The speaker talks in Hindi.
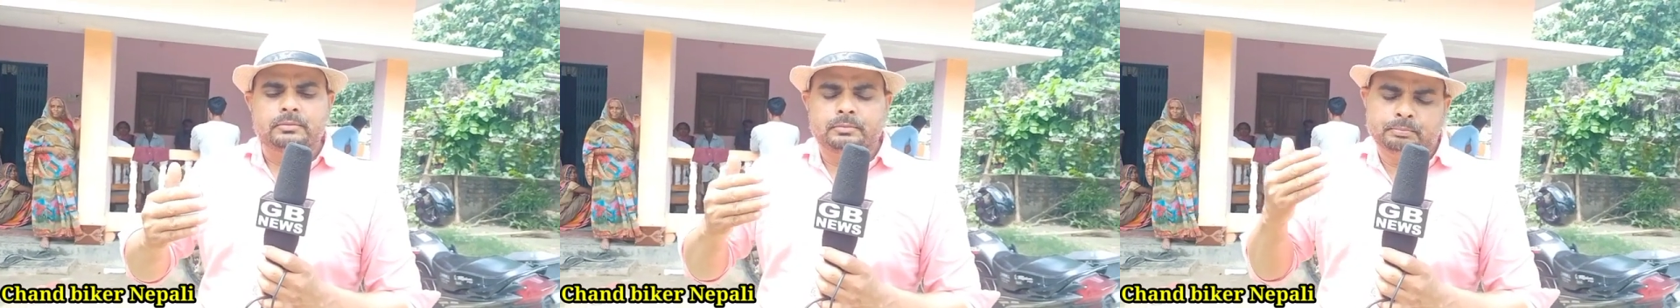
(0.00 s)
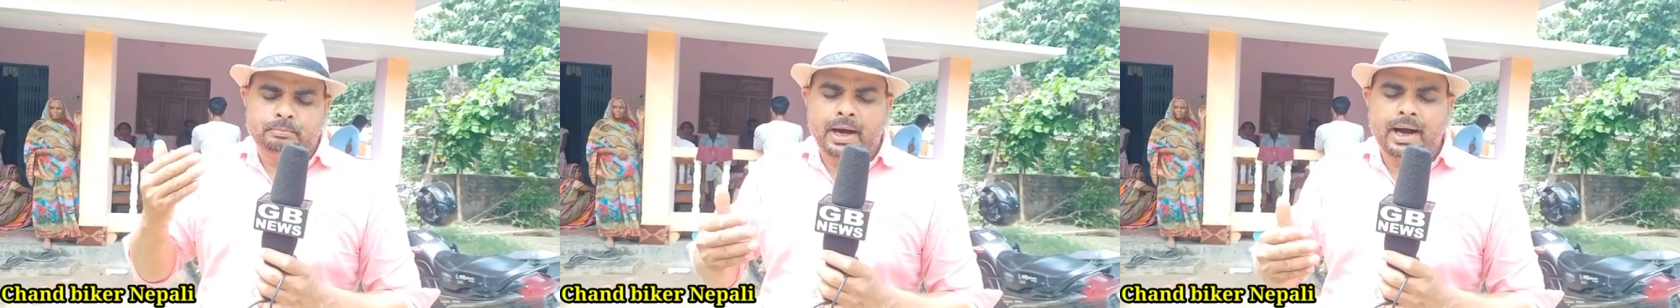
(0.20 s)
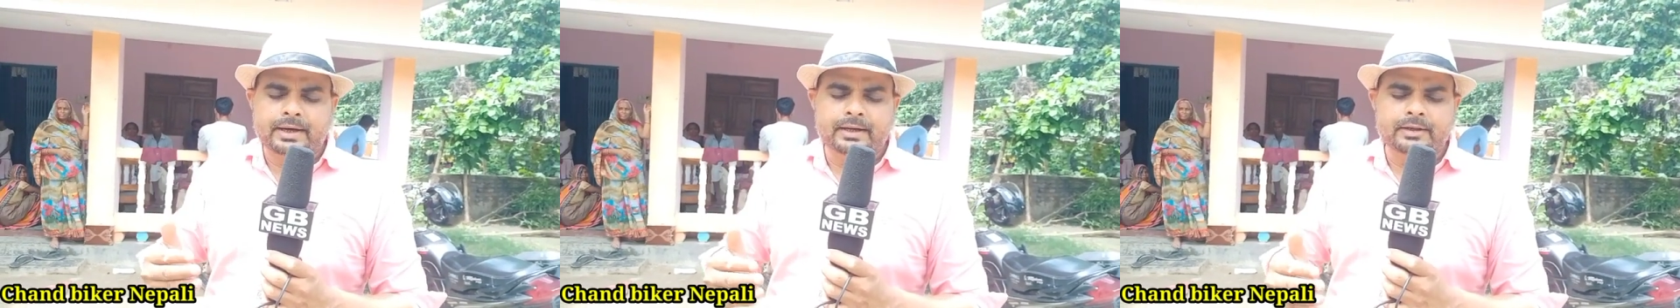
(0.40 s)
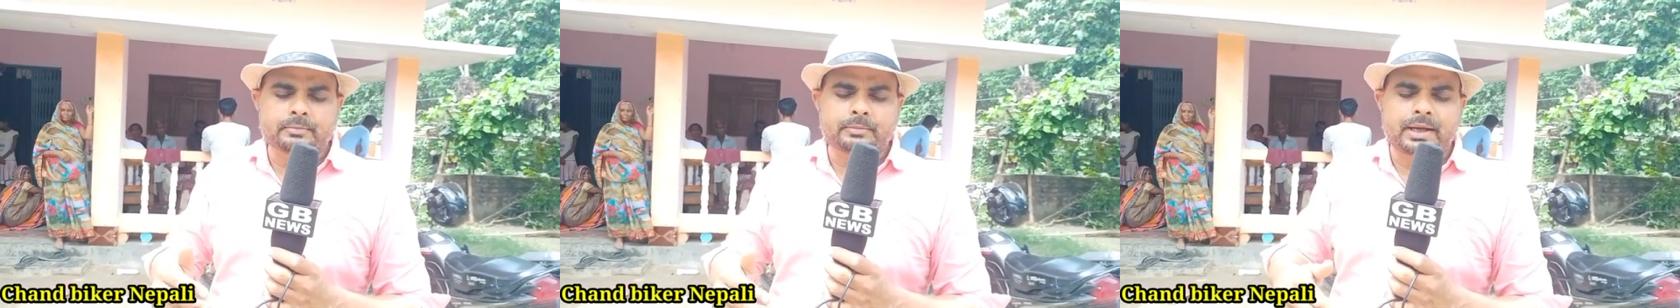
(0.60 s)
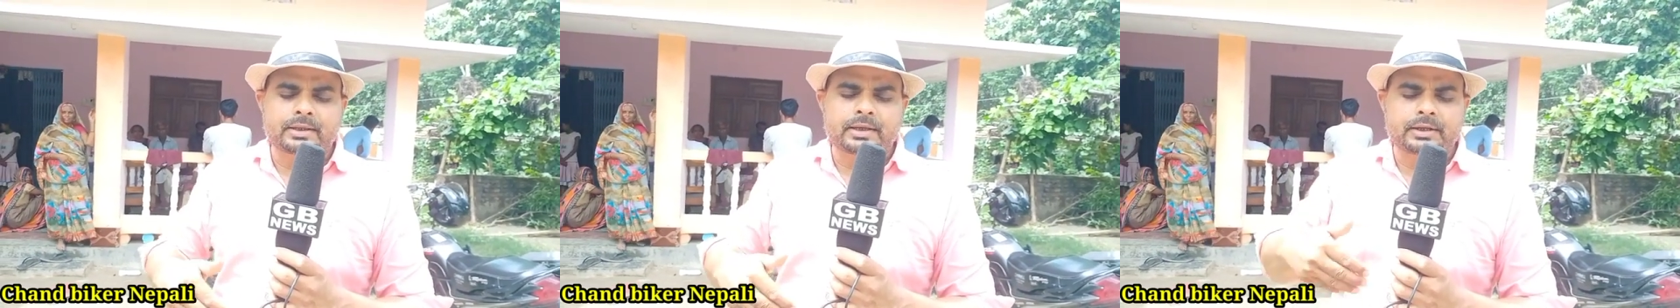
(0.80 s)
भारत
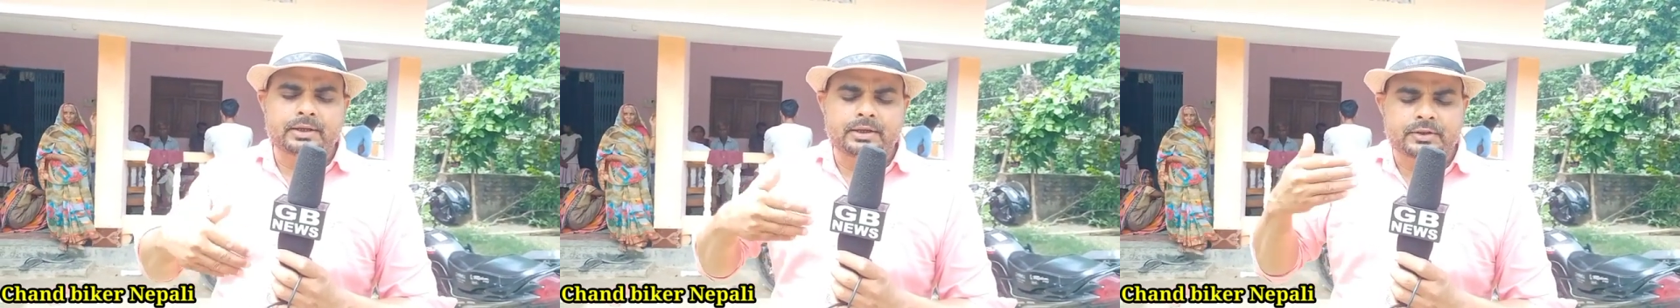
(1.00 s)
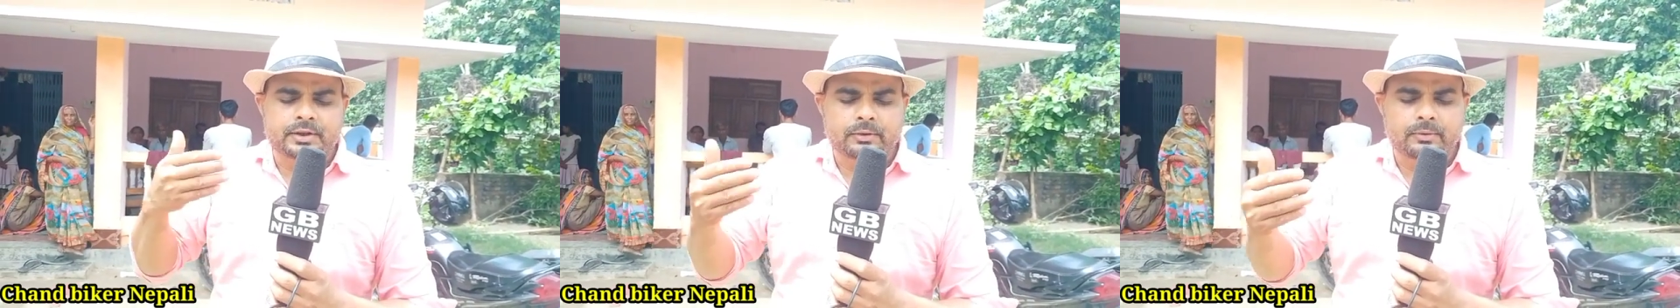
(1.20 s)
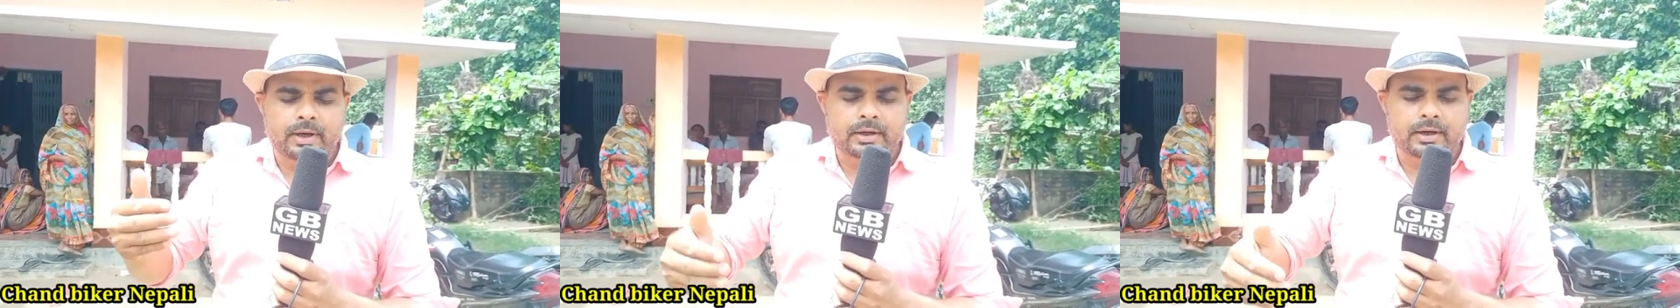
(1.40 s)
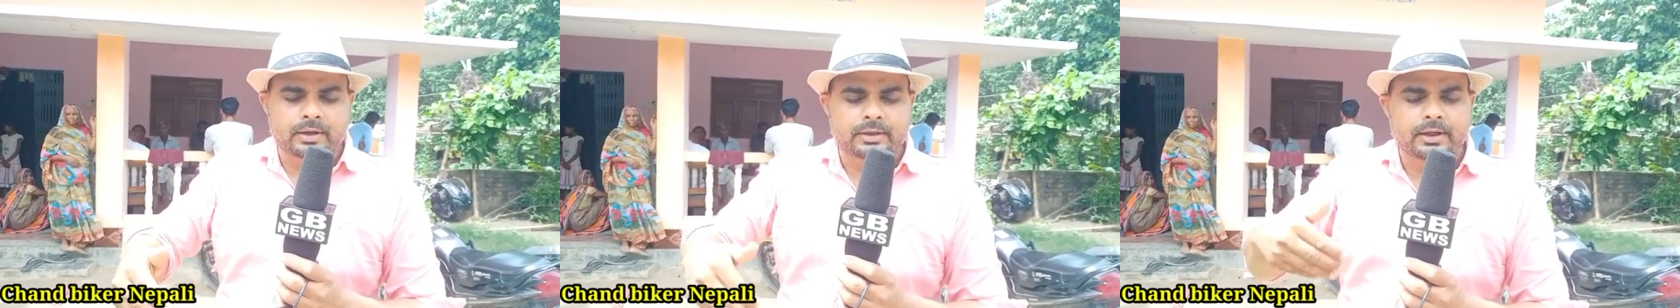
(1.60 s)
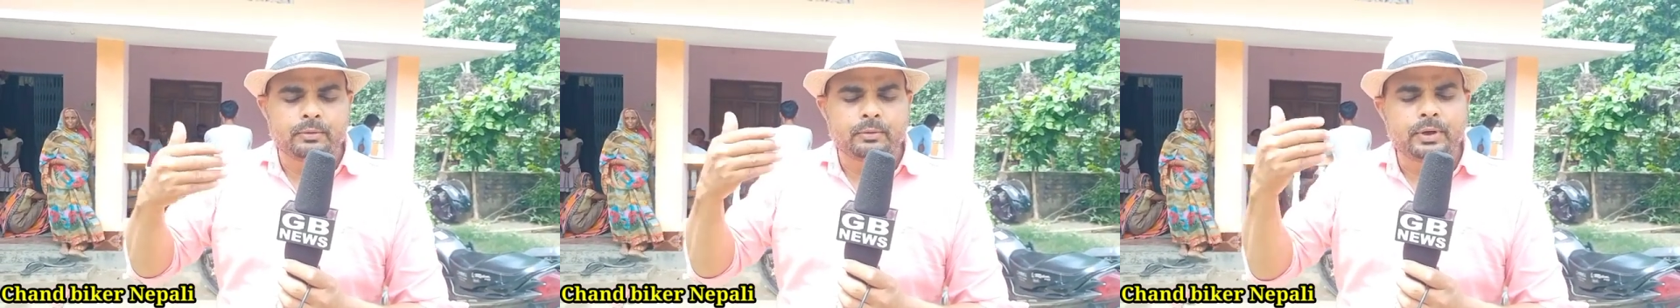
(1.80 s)
माता की सेवा
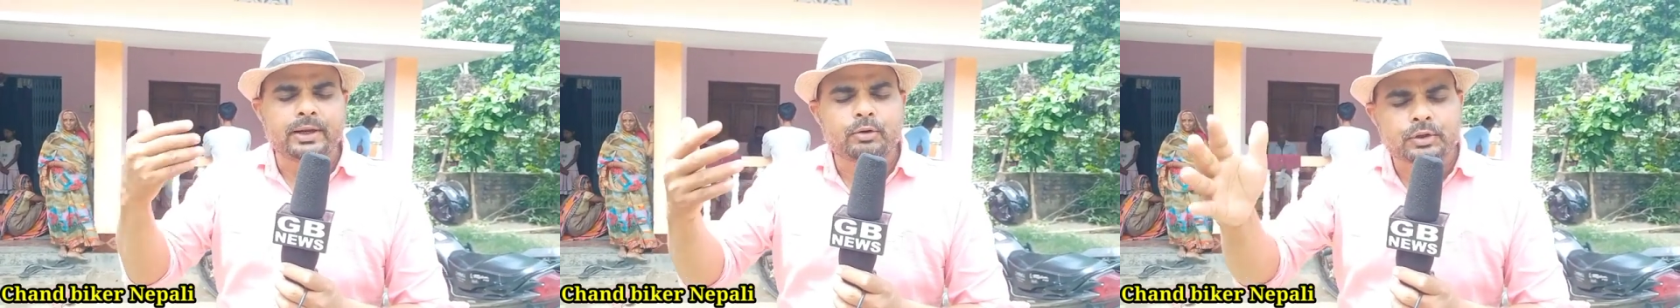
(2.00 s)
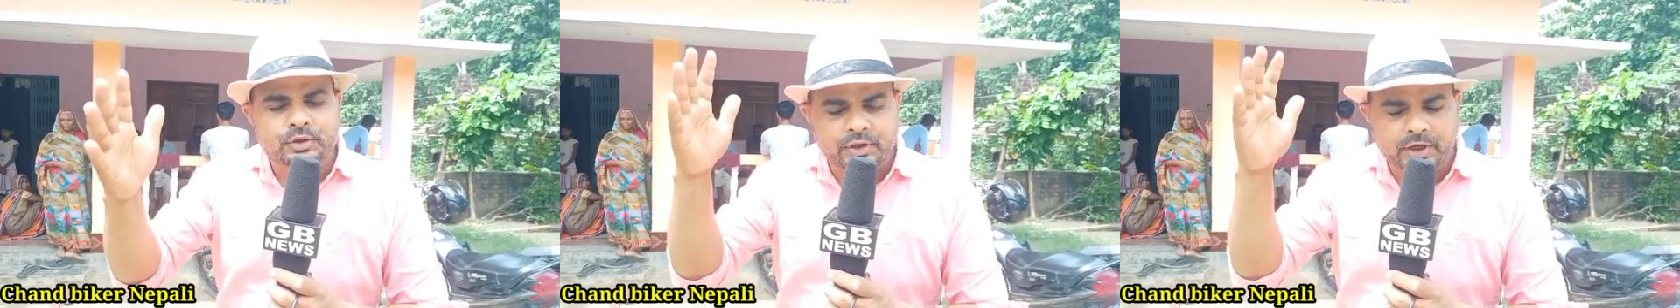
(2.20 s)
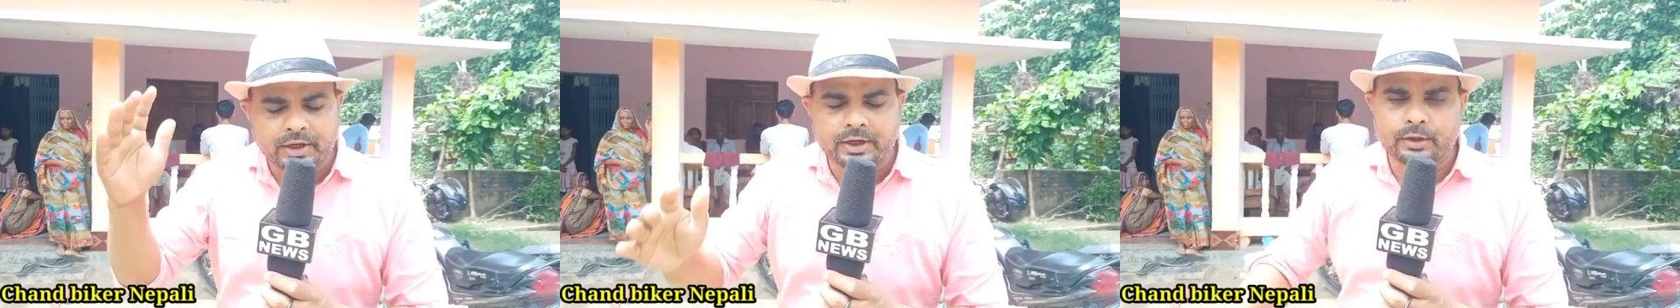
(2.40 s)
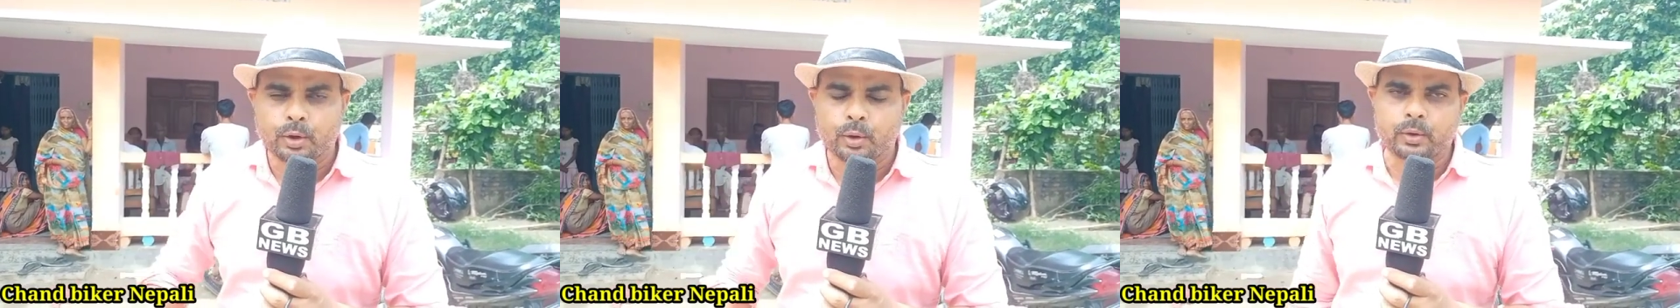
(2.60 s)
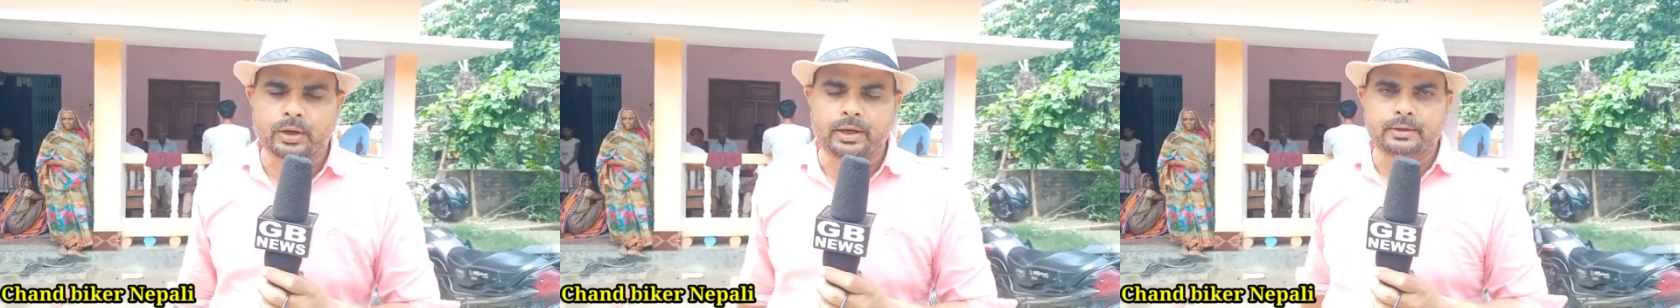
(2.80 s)
करते हुए वो शहीद
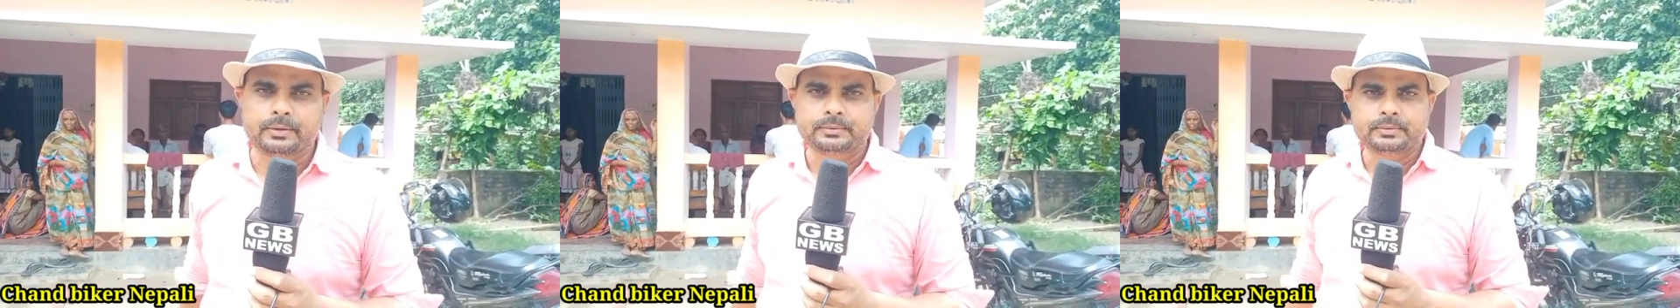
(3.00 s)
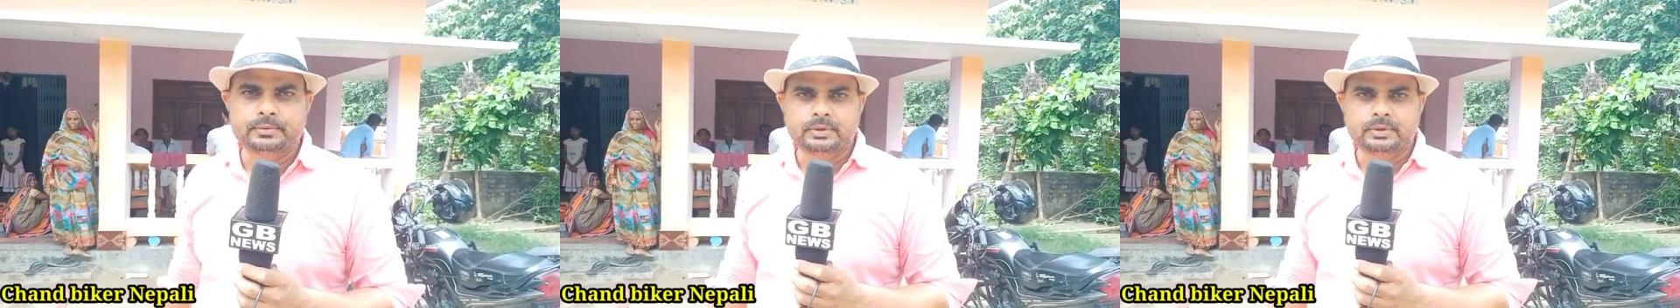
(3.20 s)
हो गए